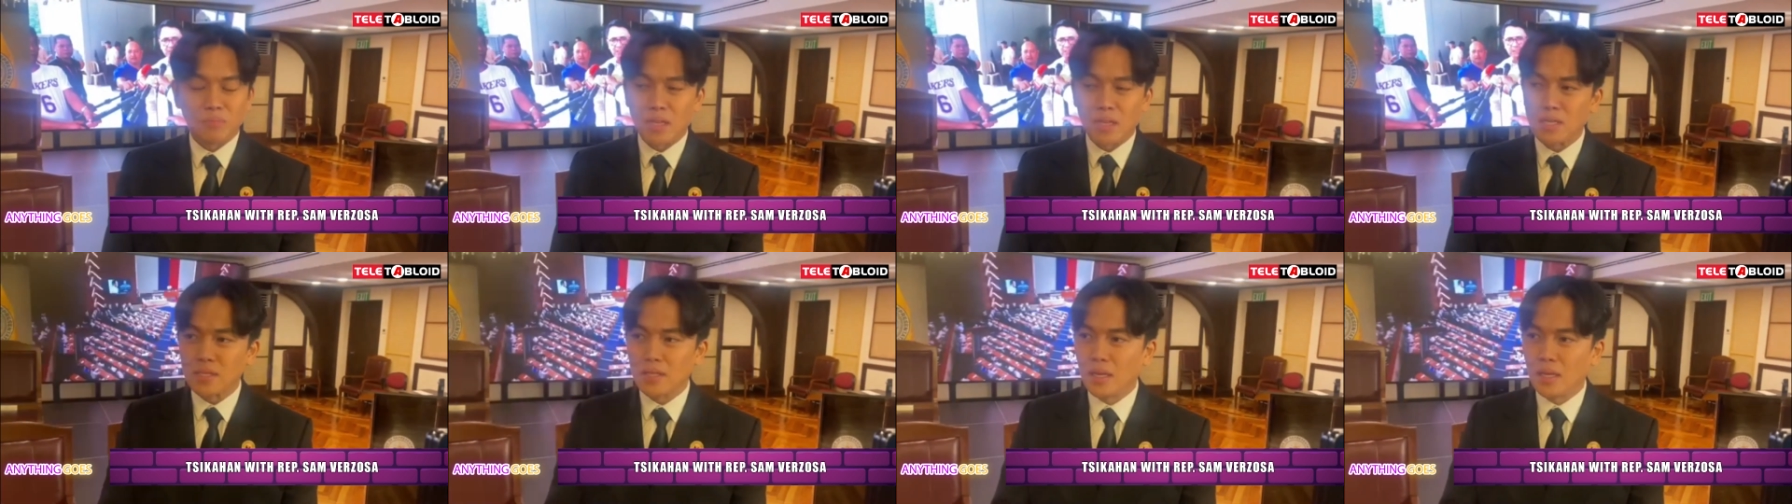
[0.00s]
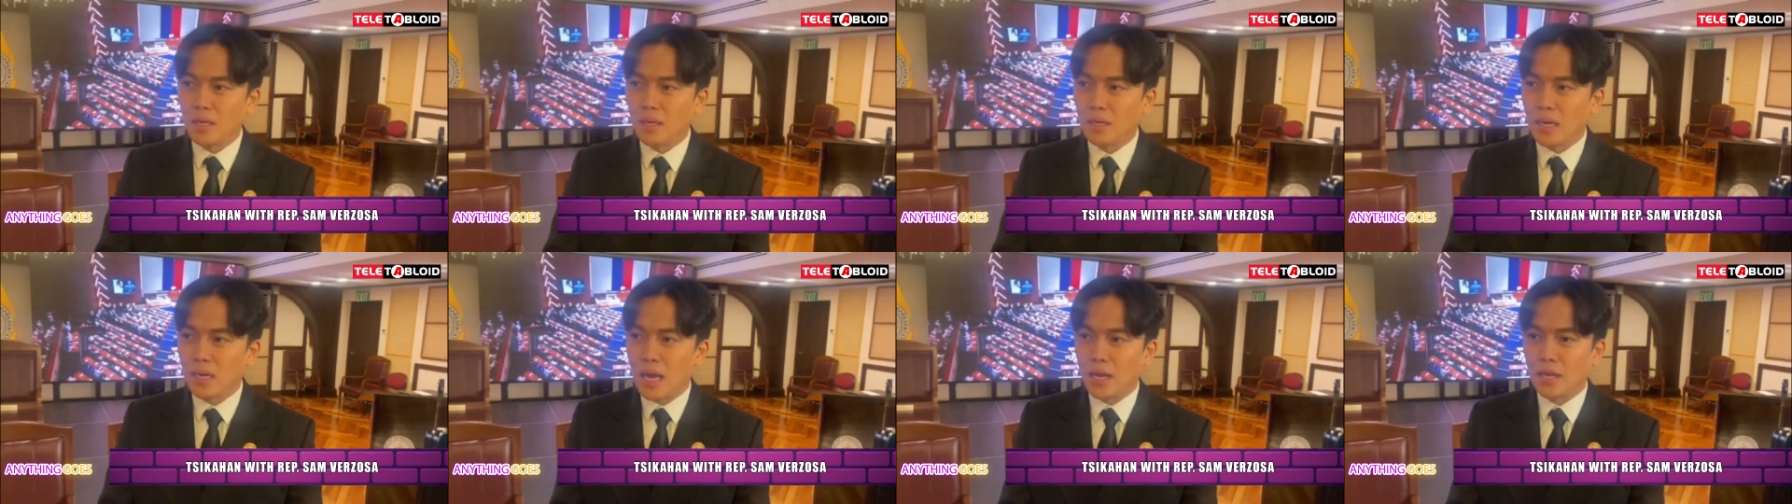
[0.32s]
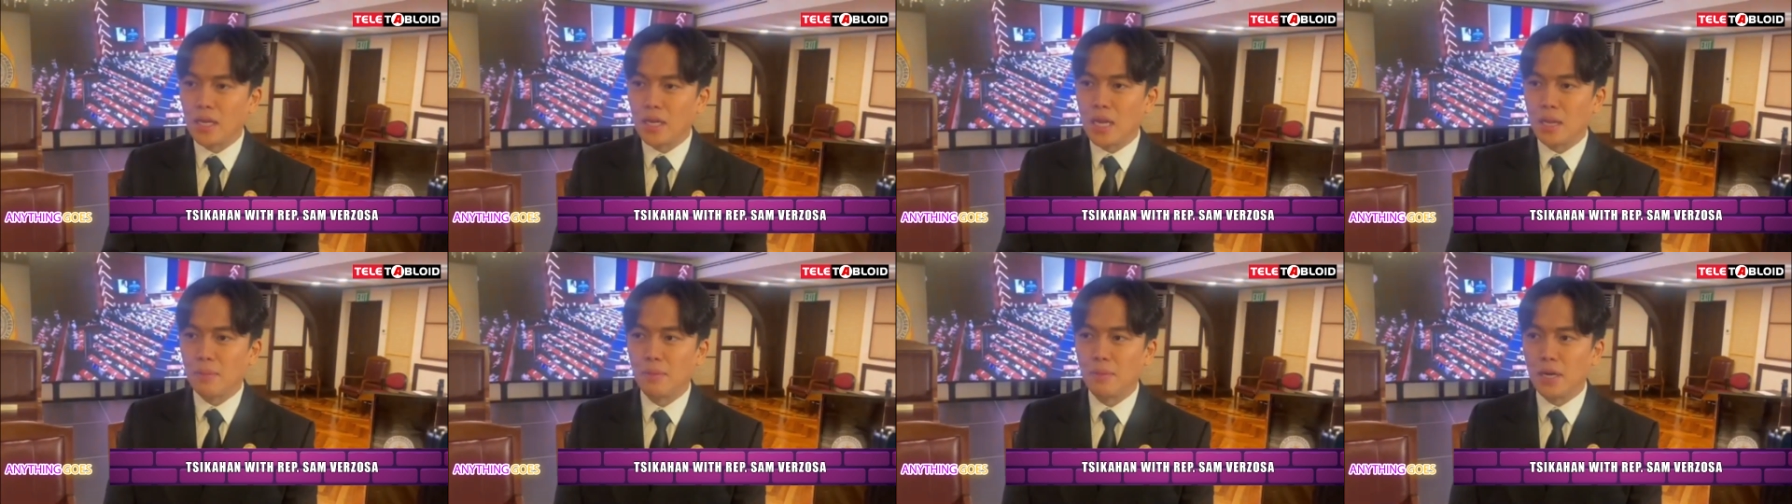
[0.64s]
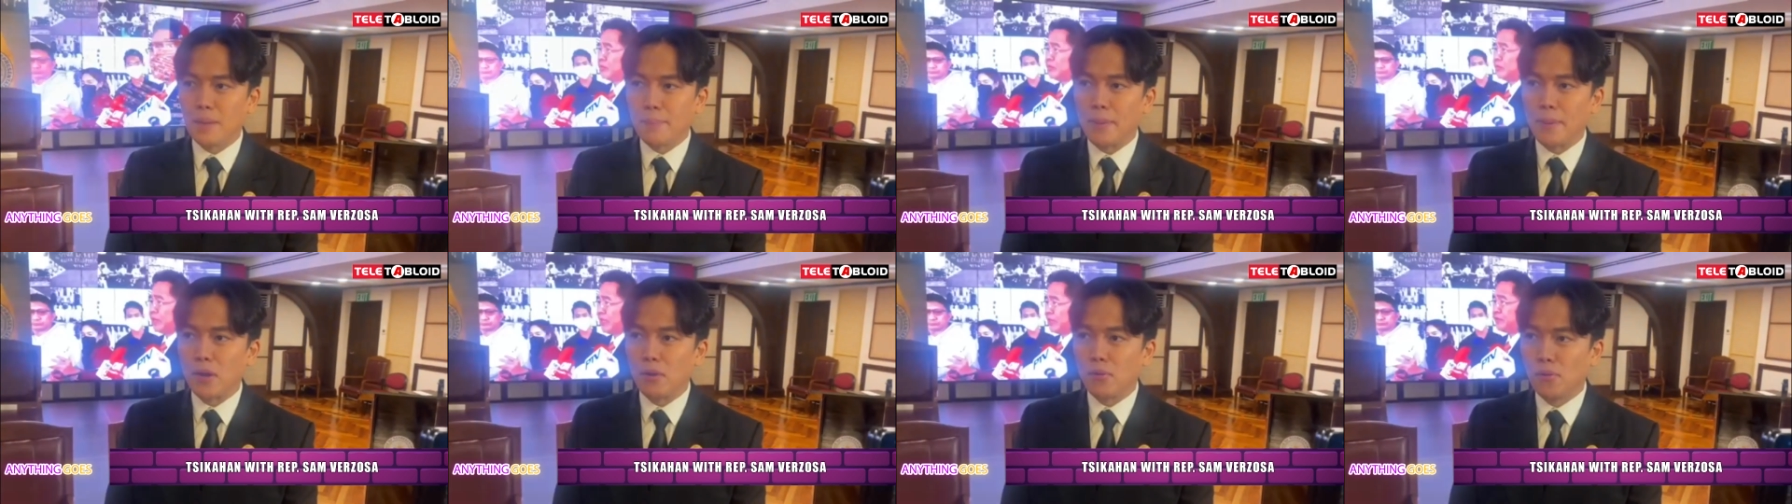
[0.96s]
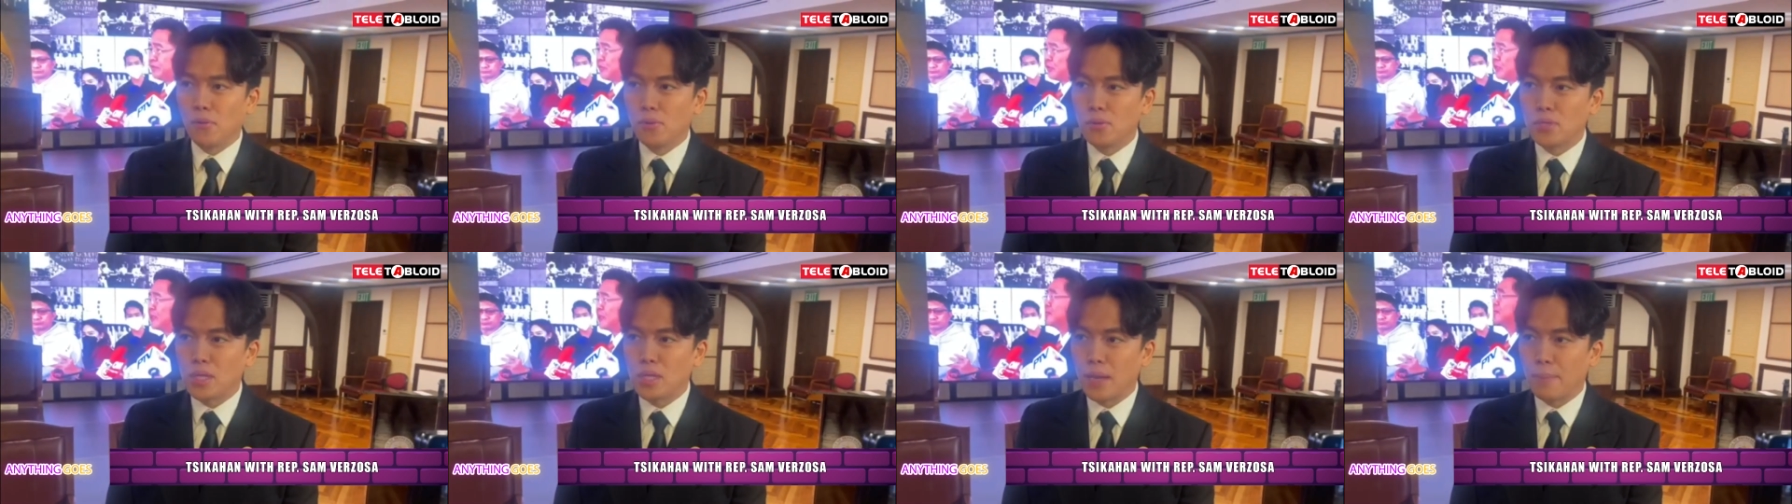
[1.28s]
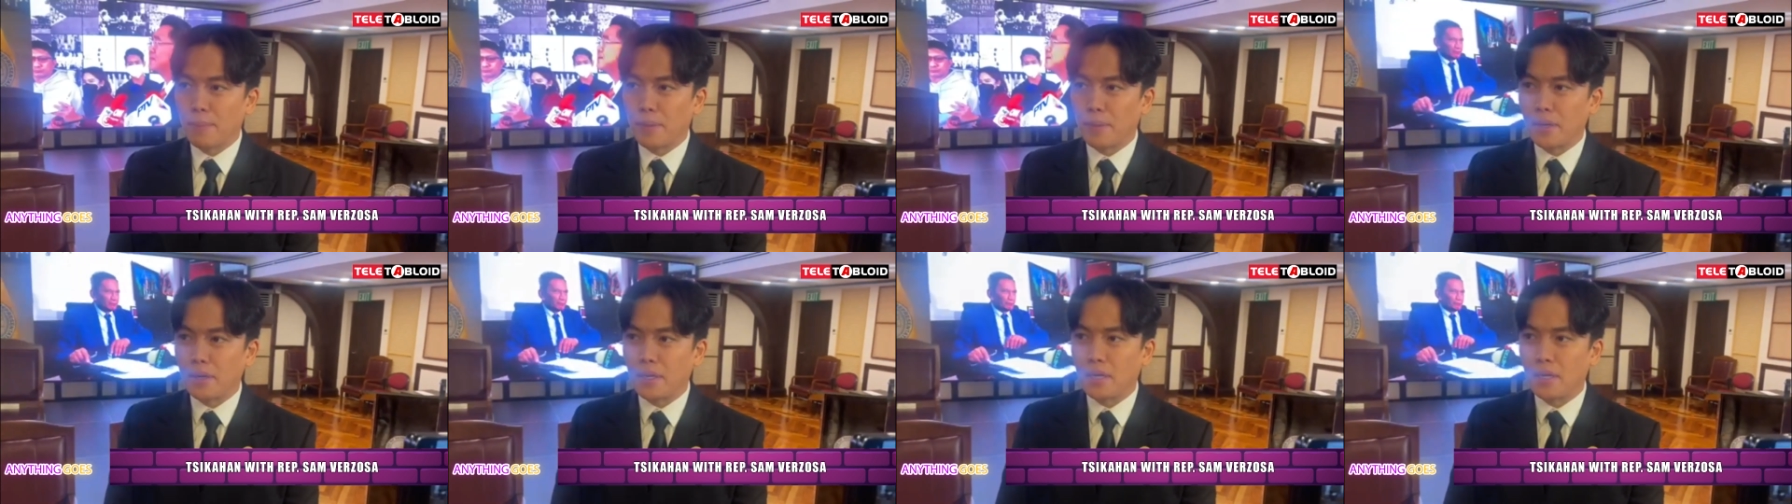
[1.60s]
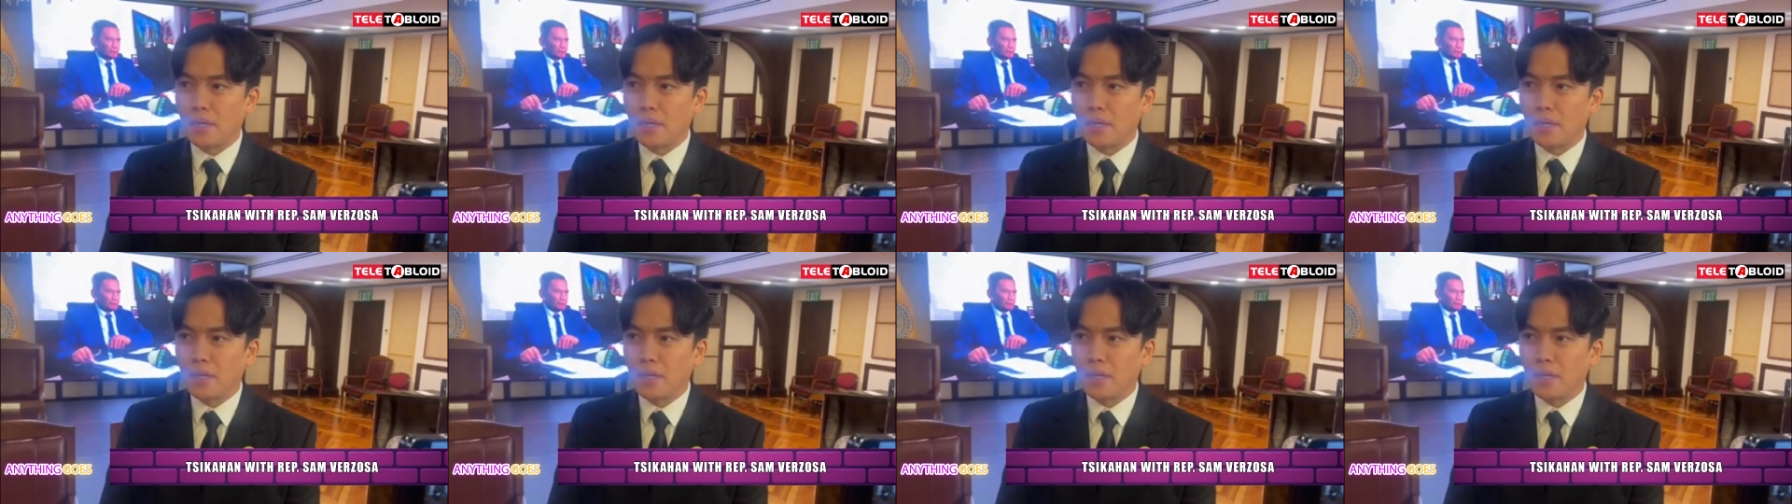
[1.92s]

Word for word: Kasi ang lagi namin napag-uusapan eh,